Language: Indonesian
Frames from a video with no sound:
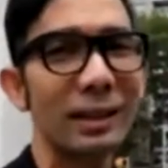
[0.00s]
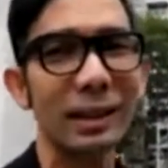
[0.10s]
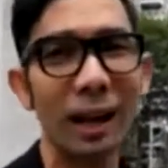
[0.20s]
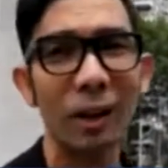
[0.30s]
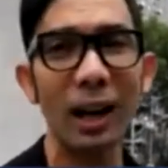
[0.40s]

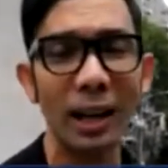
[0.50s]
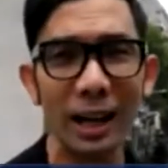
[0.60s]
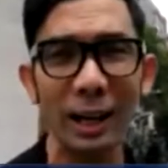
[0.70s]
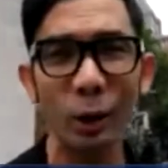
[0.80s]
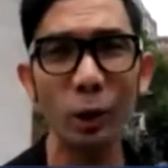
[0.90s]
Jadi kalau
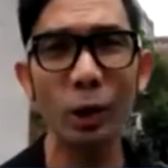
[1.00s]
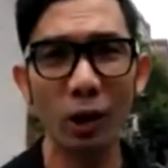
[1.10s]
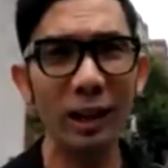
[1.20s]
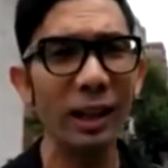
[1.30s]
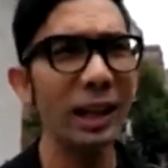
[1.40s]
Anda ke New
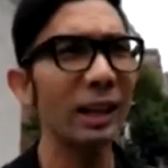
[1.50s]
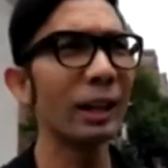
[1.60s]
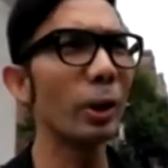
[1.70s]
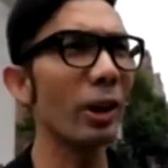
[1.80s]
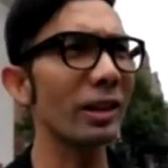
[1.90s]
York, di
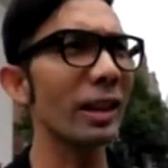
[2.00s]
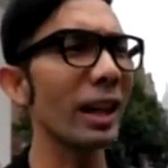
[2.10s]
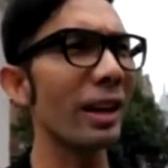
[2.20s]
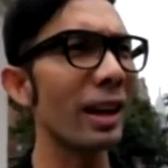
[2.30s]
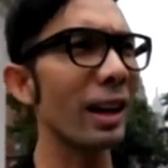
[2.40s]
New York
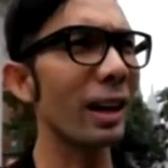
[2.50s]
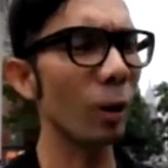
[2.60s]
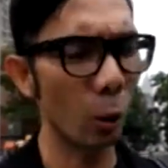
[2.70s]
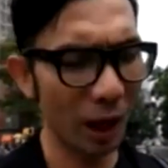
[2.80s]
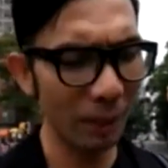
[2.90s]
sendiri ada
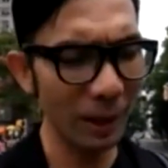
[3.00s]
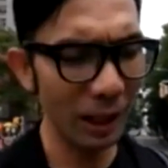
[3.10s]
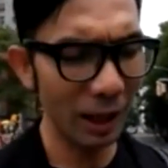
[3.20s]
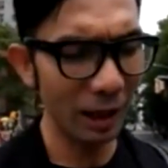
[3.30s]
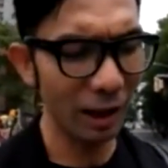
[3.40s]
kurang
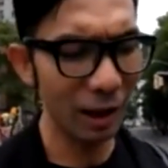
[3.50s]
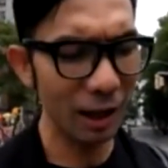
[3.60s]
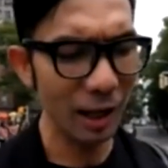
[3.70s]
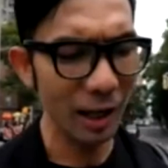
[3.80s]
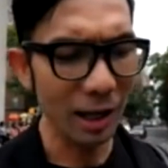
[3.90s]
lebih
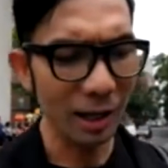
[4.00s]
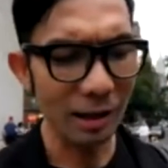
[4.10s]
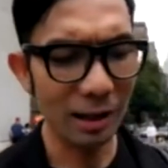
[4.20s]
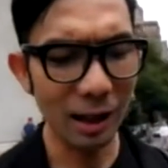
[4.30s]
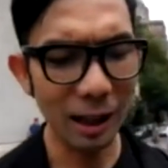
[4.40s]
uh,
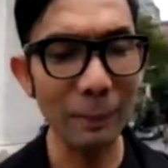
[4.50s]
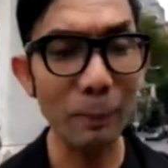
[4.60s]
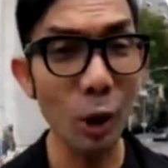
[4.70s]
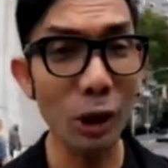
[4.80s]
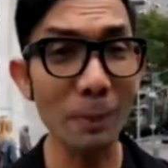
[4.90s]

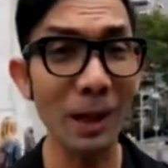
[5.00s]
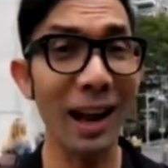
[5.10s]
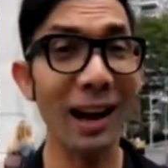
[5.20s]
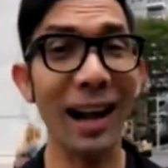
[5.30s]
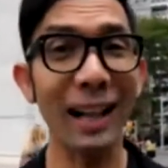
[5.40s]
1.900
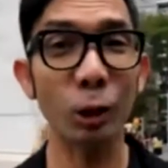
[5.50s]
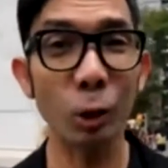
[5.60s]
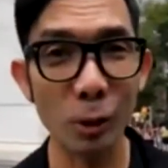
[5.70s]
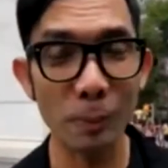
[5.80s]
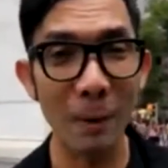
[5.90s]

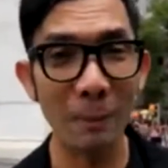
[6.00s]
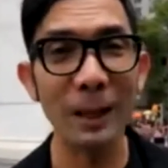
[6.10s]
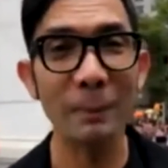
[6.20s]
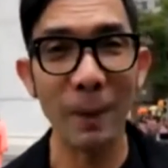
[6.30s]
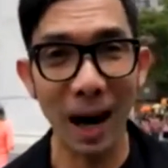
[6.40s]

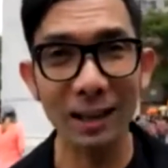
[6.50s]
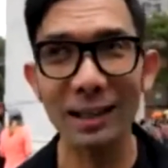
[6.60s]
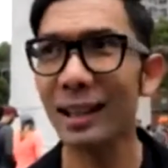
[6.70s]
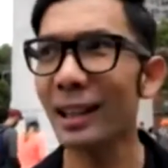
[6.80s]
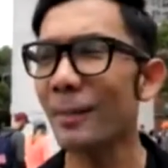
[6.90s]
public
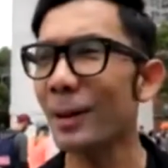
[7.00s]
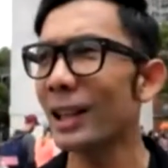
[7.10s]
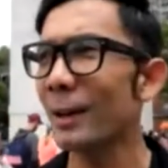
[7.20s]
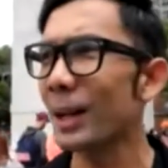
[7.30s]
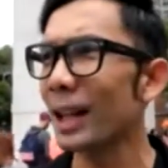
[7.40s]
parks, jadi
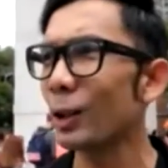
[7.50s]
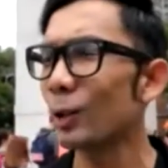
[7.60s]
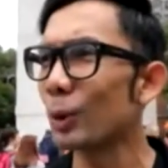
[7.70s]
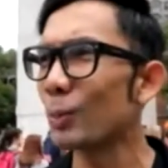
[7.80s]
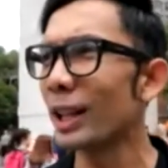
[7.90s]
taman-taman
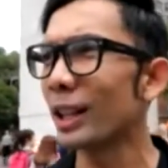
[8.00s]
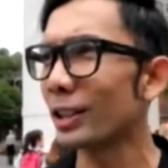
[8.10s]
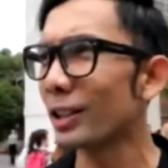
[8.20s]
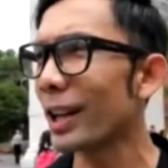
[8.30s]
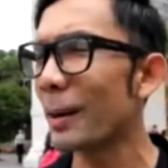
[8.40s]
umum
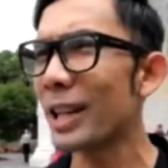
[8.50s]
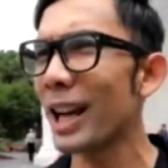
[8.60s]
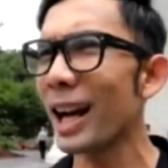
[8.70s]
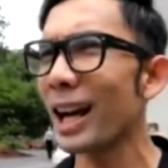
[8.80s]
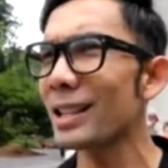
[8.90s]
gitu yang
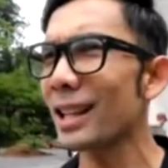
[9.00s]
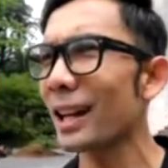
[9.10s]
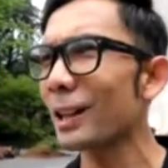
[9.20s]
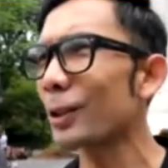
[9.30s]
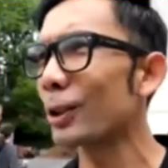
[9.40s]
menyenangkan
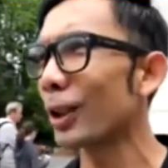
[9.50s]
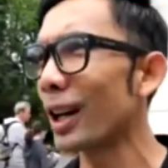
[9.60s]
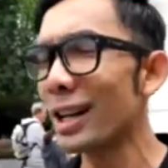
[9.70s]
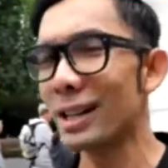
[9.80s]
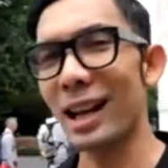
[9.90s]
sekali untuk
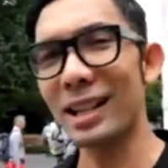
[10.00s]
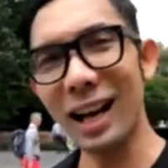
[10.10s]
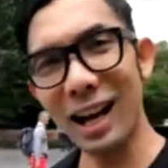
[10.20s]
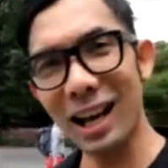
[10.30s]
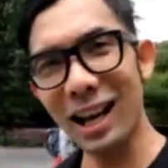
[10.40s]

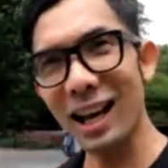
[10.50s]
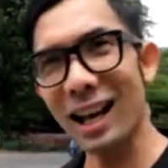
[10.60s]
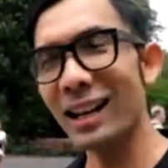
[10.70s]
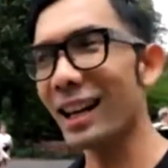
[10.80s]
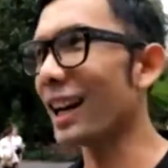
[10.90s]

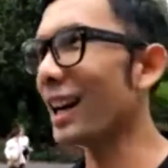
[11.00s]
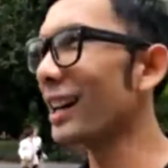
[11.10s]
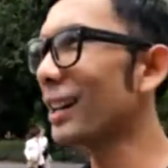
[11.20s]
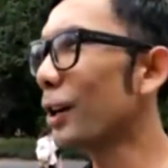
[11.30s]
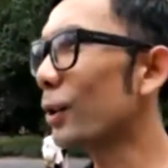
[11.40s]
jalan-jalan ya
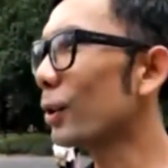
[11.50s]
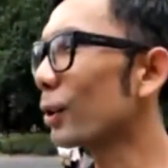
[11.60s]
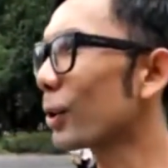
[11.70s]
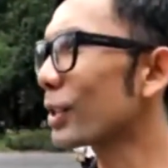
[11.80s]
kan, untuk